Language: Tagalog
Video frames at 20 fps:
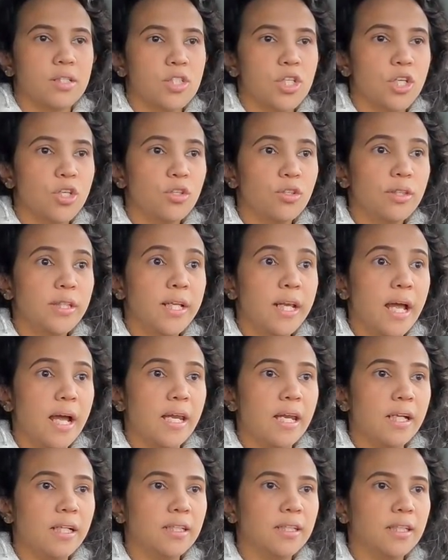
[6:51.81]
Siya yung
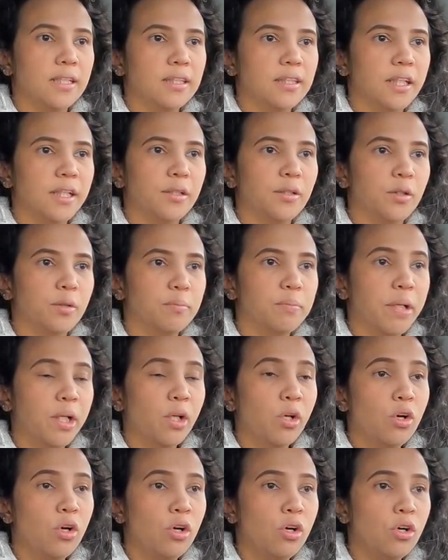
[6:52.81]
nilalagnat ngayon.
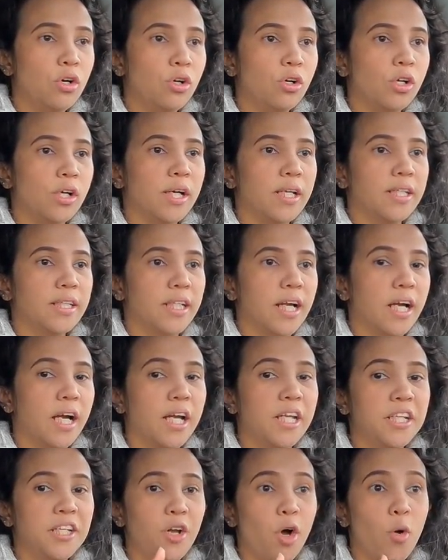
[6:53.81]
Pero
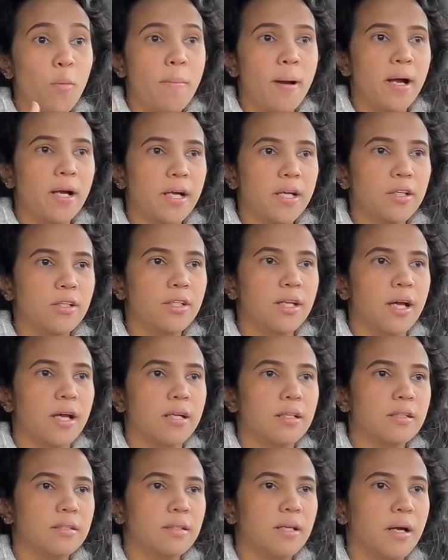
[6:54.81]
kagaling na umaga yun
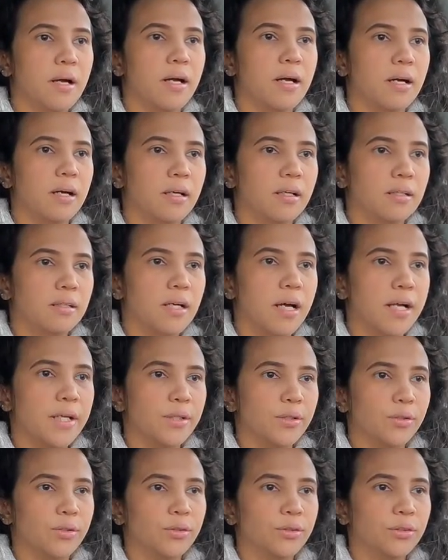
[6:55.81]
ah, ng
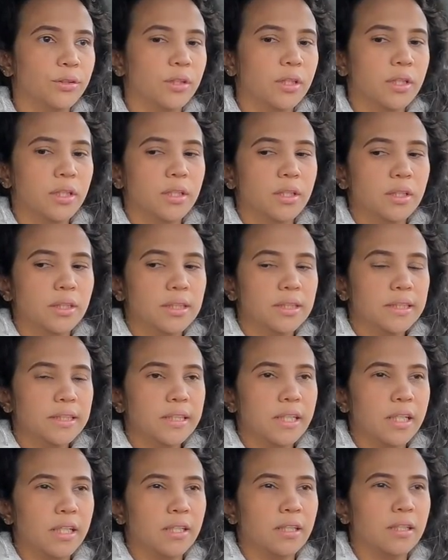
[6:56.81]
ano,
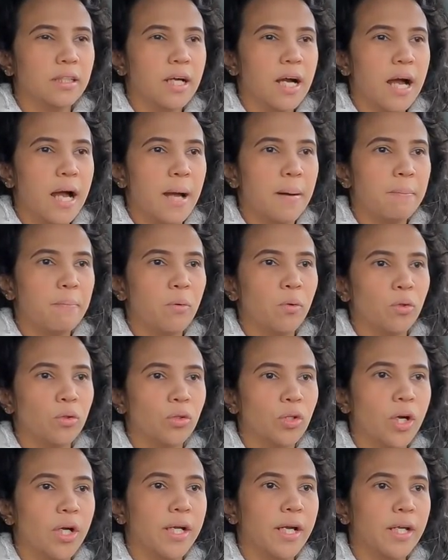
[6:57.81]
ng hapon.
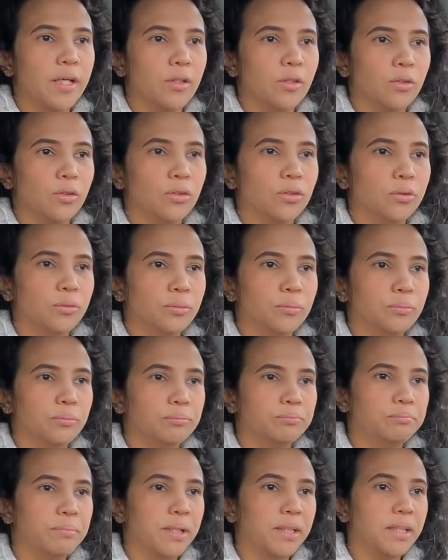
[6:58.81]
Ay ano,
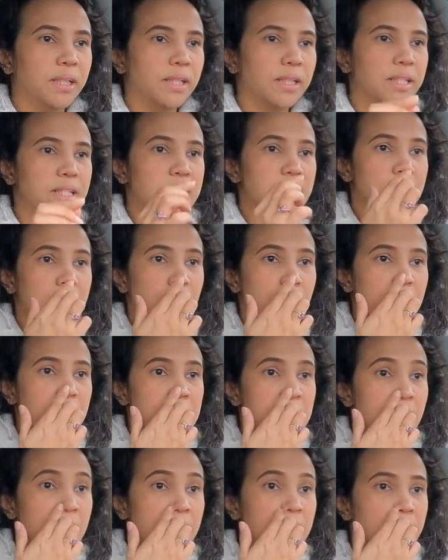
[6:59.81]
pagkagising namin
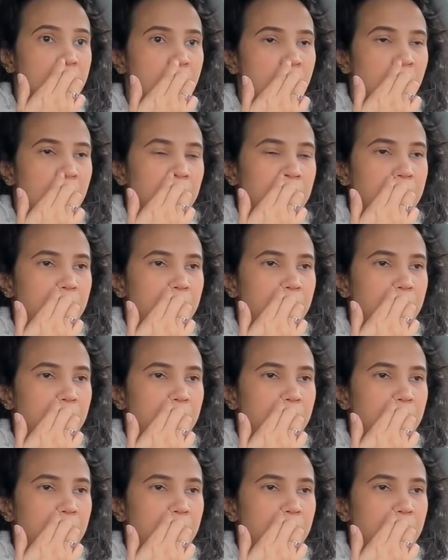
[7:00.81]
sa kanila